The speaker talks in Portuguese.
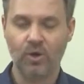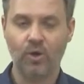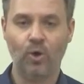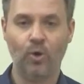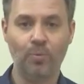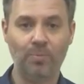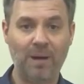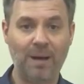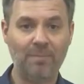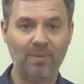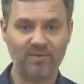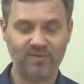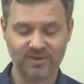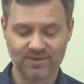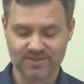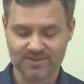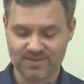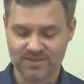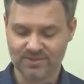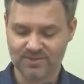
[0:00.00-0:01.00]
O Papa
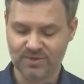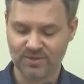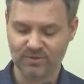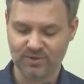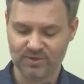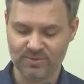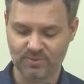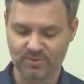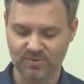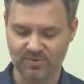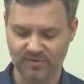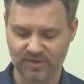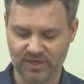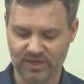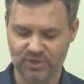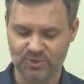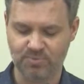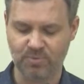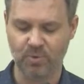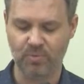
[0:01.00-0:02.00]
Francisco, em
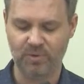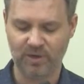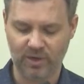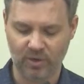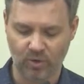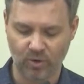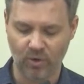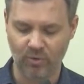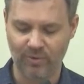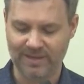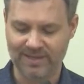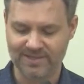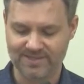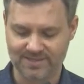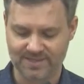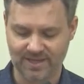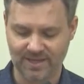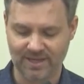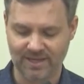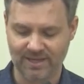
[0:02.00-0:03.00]
2020, publicou a
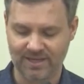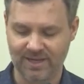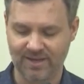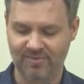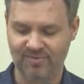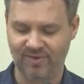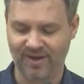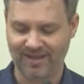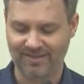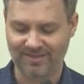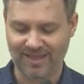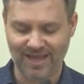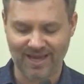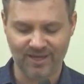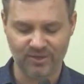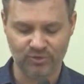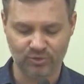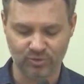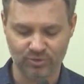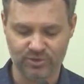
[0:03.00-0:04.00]
encíclica
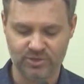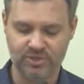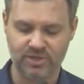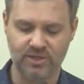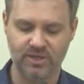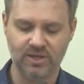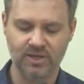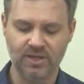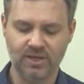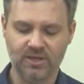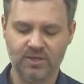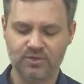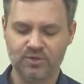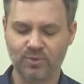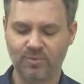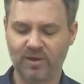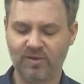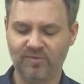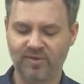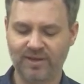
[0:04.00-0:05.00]
Fratelli Tutti
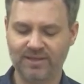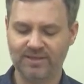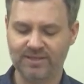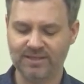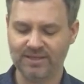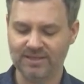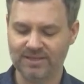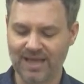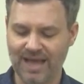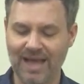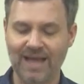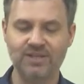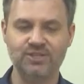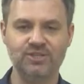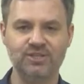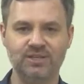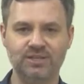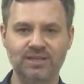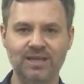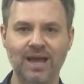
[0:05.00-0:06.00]
sobre a
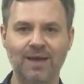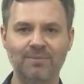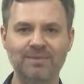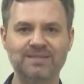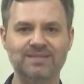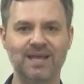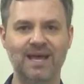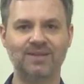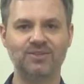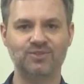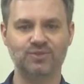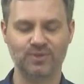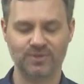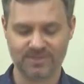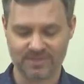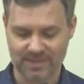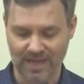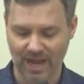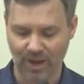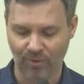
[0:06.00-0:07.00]
fraternidade e a amizade
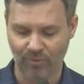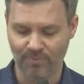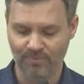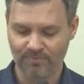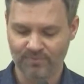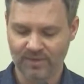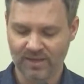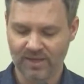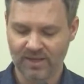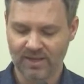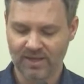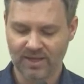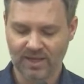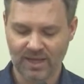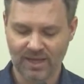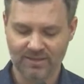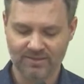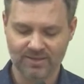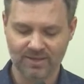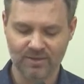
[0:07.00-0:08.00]
social e
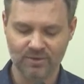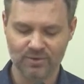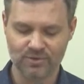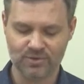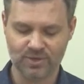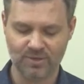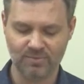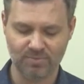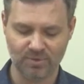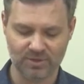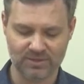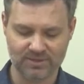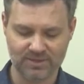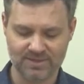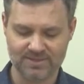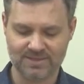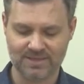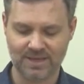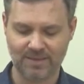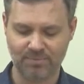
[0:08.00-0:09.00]
reiterou sua
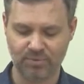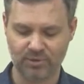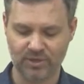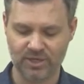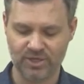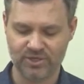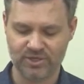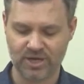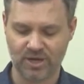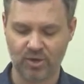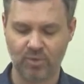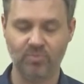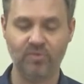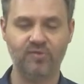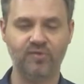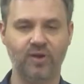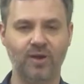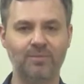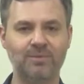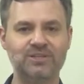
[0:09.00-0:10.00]
importância da política como
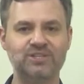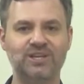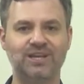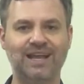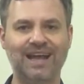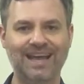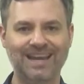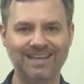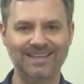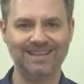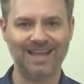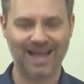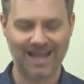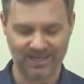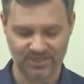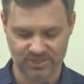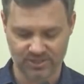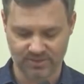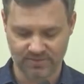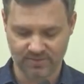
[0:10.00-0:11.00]
forma de
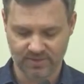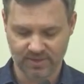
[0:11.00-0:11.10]
caridade.